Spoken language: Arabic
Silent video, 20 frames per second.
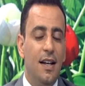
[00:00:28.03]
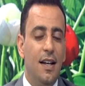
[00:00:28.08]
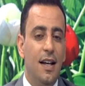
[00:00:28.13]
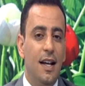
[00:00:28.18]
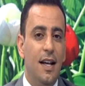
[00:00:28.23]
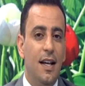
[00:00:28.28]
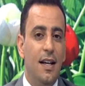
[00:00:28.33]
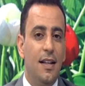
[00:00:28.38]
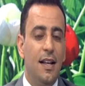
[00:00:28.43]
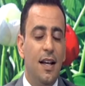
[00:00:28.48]

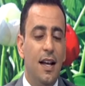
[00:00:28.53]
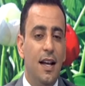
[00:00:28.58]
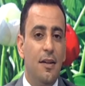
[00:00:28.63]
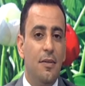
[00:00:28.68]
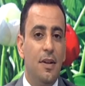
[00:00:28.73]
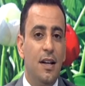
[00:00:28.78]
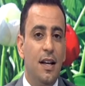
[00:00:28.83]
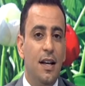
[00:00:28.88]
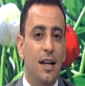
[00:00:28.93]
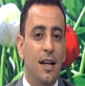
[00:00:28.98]
هذا
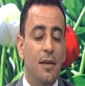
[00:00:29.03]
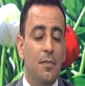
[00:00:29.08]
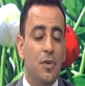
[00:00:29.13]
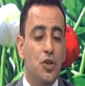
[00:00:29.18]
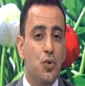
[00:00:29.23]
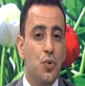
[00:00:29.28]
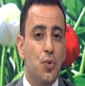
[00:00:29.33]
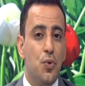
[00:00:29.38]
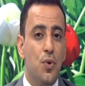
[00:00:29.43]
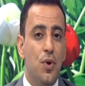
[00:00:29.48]

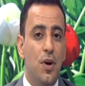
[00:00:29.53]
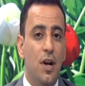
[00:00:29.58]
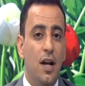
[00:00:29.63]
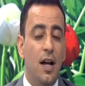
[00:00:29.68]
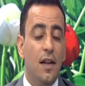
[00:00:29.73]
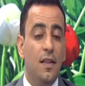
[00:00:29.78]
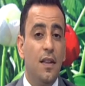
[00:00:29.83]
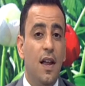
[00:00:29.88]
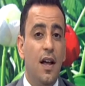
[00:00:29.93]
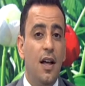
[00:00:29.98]
المشروع
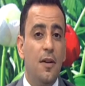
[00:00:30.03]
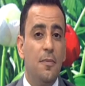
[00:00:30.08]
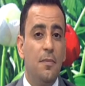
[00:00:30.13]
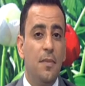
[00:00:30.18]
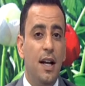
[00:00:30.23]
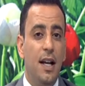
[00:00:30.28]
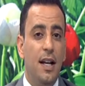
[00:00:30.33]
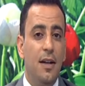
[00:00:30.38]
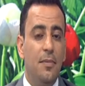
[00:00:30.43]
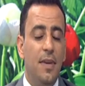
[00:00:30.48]
الضخم
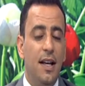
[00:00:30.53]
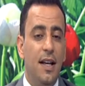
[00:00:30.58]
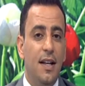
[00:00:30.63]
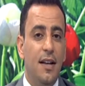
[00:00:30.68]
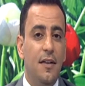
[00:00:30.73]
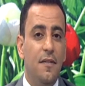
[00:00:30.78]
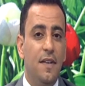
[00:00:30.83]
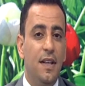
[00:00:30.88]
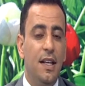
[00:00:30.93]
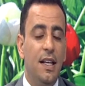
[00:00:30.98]

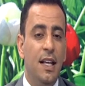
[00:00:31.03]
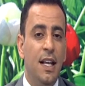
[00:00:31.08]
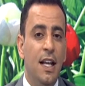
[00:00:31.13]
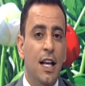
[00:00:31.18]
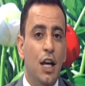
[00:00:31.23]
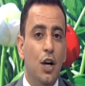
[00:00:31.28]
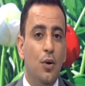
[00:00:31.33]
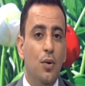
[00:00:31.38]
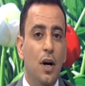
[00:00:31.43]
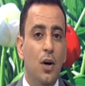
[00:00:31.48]
المعرفي
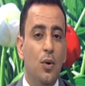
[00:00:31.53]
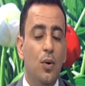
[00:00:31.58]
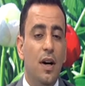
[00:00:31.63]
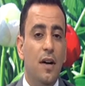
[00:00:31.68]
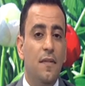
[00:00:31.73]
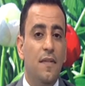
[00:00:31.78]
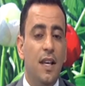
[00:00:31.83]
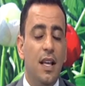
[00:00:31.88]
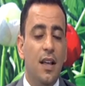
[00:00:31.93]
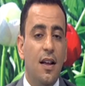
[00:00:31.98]
وهو
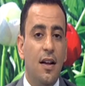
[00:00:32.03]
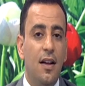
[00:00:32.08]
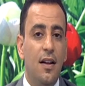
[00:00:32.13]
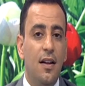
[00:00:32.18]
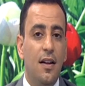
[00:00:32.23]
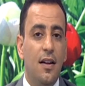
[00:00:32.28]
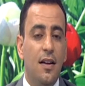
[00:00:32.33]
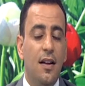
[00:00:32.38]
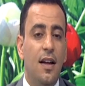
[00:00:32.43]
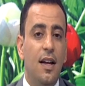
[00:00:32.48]

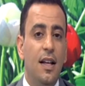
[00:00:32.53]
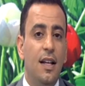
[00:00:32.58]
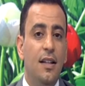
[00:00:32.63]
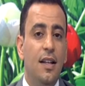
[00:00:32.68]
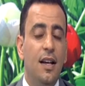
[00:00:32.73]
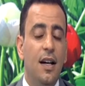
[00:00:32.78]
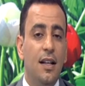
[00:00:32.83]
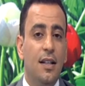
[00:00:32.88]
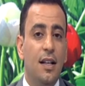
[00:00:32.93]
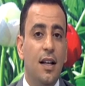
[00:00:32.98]
فكرة
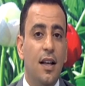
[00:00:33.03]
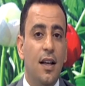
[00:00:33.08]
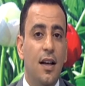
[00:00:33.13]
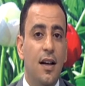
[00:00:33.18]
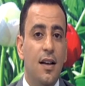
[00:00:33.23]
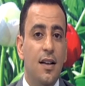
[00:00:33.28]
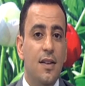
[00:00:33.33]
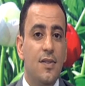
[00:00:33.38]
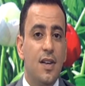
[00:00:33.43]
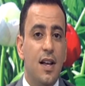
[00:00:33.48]
رائدة
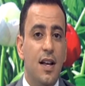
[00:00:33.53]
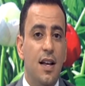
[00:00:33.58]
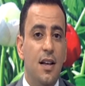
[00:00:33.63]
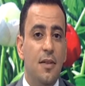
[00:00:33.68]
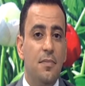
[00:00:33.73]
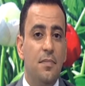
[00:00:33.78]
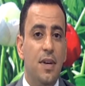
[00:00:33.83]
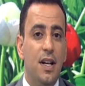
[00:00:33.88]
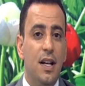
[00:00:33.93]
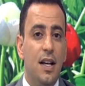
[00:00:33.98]
أطلقها
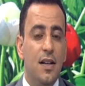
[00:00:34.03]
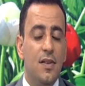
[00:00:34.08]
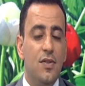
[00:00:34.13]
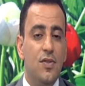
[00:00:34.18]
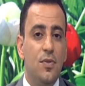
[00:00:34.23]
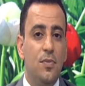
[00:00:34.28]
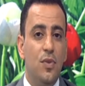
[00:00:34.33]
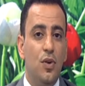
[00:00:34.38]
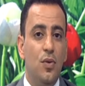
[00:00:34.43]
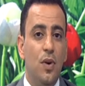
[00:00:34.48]
صاحب
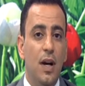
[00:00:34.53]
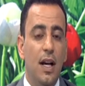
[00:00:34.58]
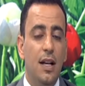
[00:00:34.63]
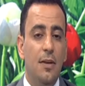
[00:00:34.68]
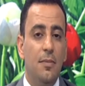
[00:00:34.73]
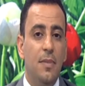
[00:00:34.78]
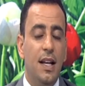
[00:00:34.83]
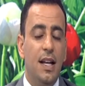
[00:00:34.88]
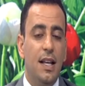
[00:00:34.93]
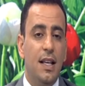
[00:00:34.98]
السمو
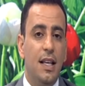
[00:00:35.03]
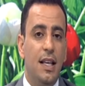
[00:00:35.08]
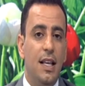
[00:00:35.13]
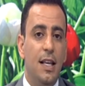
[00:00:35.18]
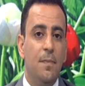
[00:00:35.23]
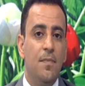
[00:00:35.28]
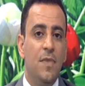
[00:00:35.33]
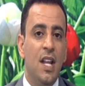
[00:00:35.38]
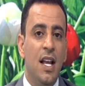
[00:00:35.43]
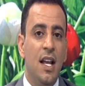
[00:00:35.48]

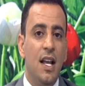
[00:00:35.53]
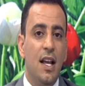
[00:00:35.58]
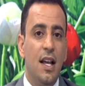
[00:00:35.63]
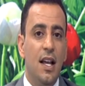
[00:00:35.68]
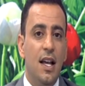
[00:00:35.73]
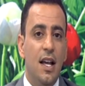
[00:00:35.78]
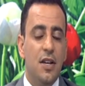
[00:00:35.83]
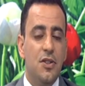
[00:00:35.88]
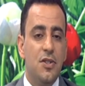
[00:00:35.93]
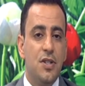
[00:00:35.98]
الملكي
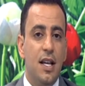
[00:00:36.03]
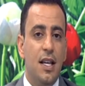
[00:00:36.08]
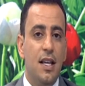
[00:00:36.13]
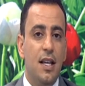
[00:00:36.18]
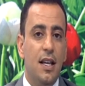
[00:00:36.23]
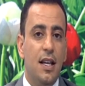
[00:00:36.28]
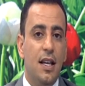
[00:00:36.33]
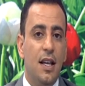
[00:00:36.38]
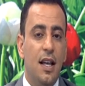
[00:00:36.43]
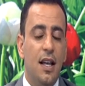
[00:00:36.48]

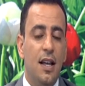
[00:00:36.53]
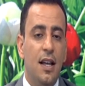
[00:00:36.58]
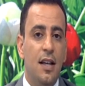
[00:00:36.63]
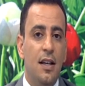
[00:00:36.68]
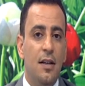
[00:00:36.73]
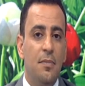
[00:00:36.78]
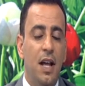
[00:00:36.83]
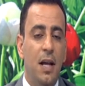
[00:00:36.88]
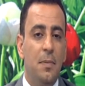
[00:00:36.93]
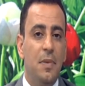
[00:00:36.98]
الشيخ
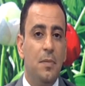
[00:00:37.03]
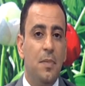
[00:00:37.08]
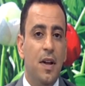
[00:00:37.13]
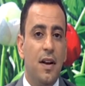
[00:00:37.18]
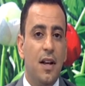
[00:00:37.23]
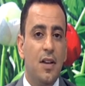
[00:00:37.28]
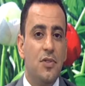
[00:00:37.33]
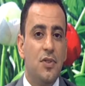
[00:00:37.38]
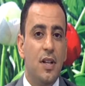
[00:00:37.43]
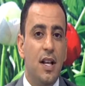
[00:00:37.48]
محمد بن
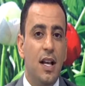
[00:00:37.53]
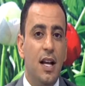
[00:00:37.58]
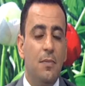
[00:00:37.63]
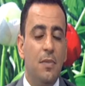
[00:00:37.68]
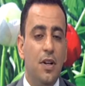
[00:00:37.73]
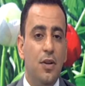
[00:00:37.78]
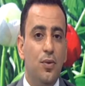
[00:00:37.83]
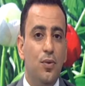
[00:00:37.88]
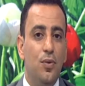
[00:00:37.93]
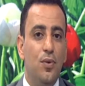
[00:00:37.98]
راشد
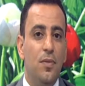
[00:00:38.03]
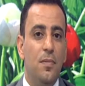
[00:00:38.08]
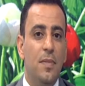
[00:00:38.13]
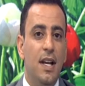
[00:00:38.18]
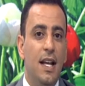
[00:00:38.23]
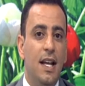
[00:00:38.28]
المكتوم